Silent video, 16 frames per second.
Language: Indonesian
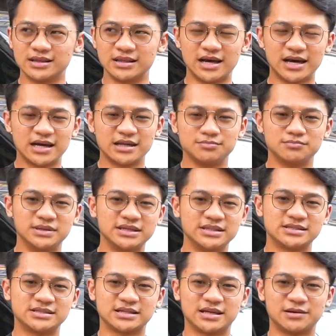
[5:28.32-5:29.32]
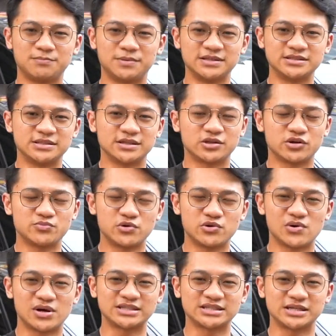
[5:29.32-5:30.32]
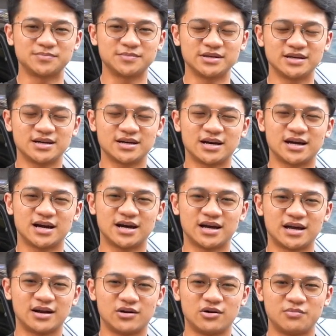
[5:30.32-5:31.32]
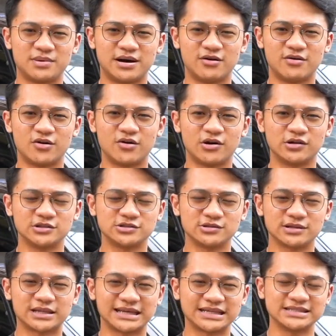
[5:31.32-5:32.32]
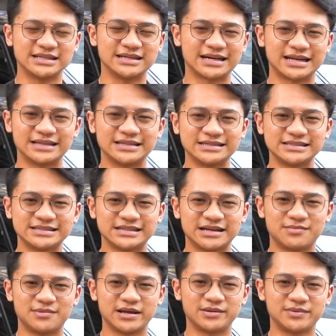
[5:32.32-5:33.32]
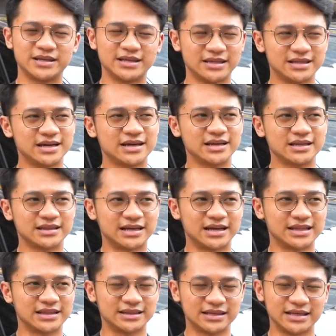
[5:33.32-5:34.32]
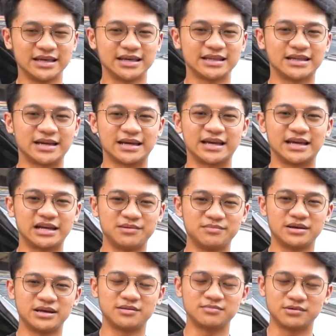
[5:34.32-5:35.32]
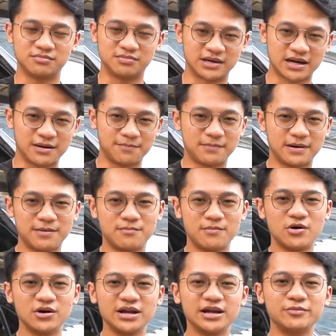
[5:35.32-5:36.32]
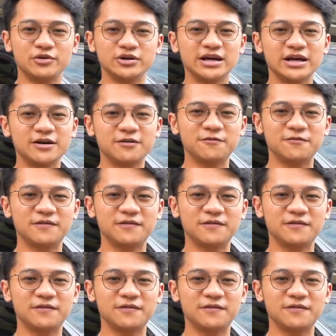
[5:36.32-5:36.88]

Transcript: Dan bisa pencet tombol WhatsAppnya kalau mau konsultasi gratis sama admin kita. Nanti kita kirimin beberapa model-model